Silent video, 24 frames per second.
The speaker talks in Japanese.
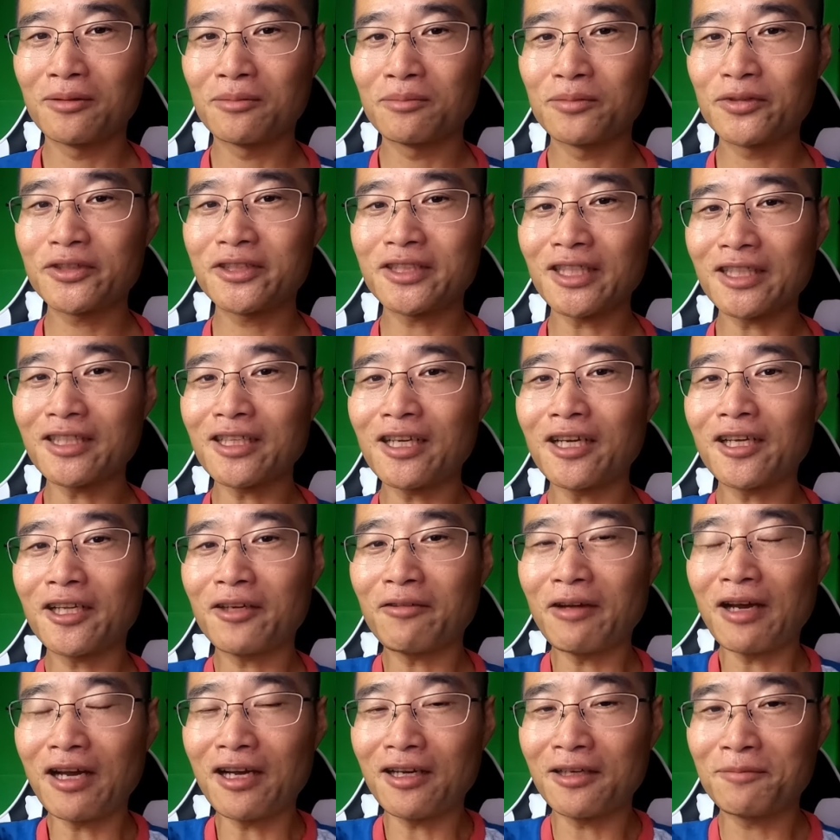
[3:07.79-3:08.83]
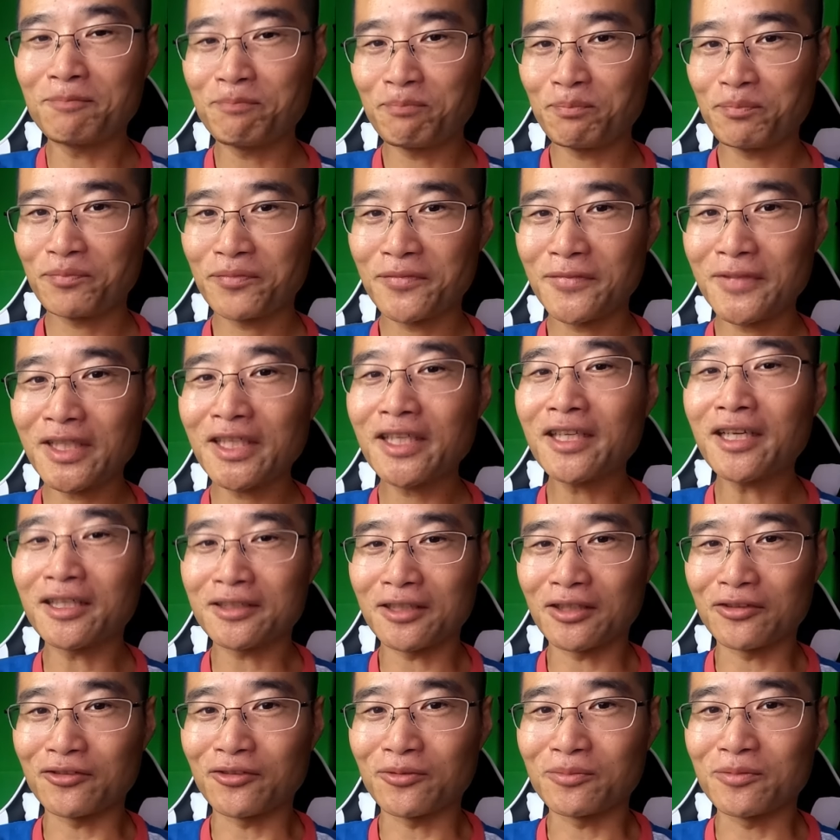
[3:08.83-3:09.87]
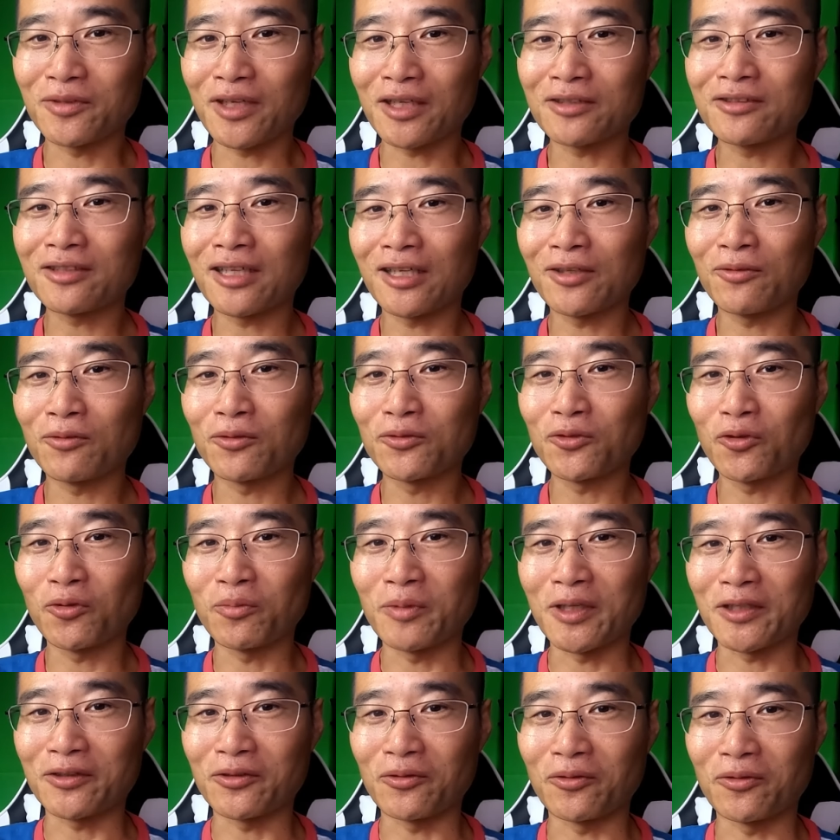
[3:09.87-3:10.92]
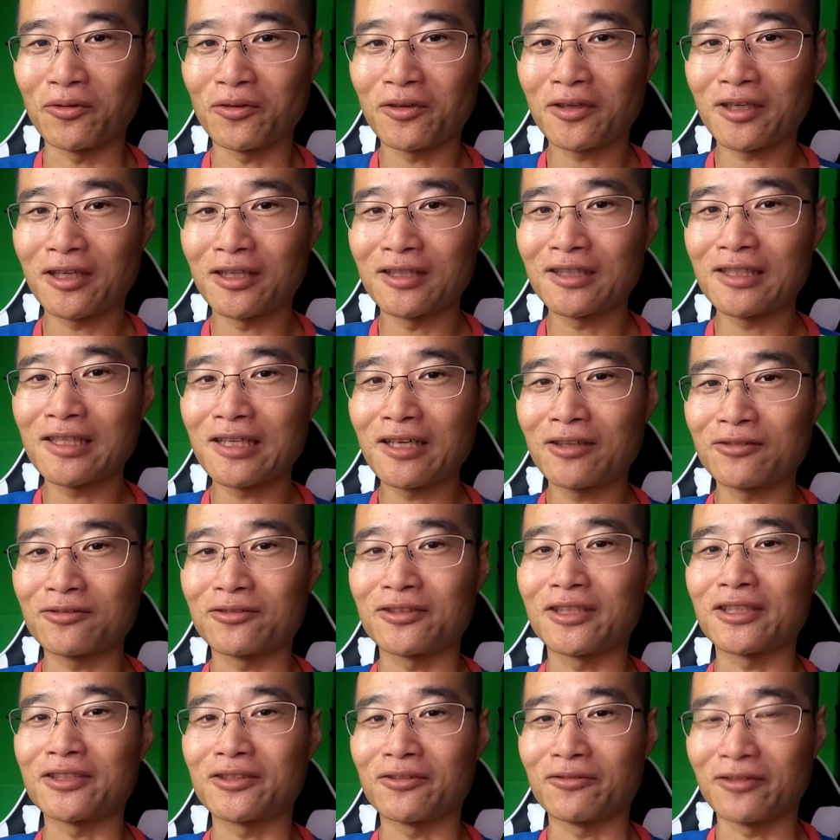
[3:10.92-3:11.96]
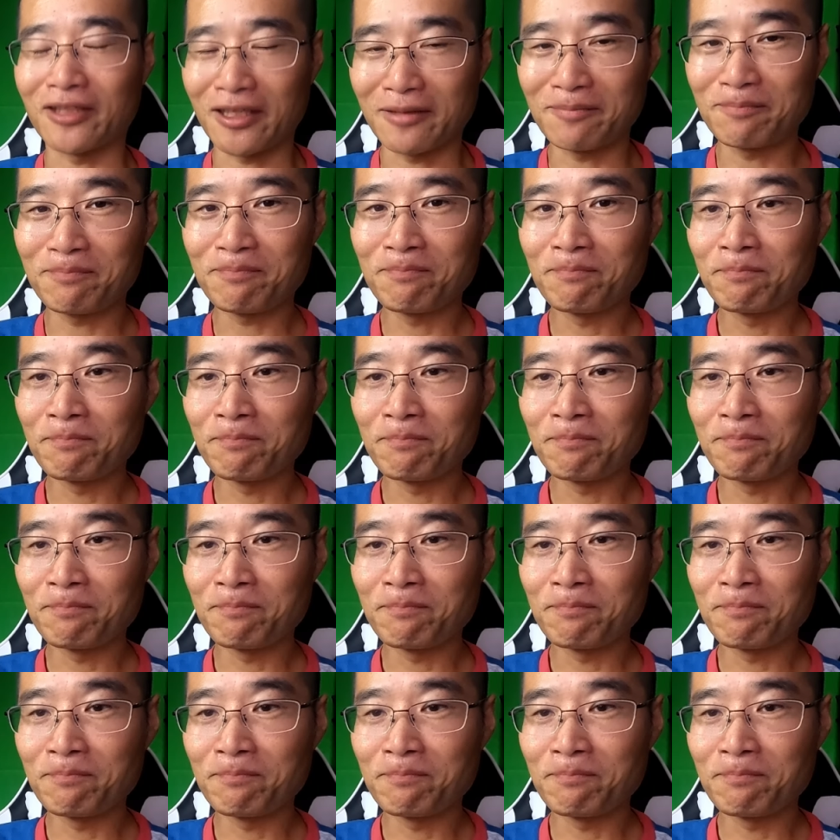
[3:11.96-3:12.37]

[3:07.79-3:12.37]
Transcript: ぶっちゃけあれは新潟のブラック解放同盟と関係あるんですよね。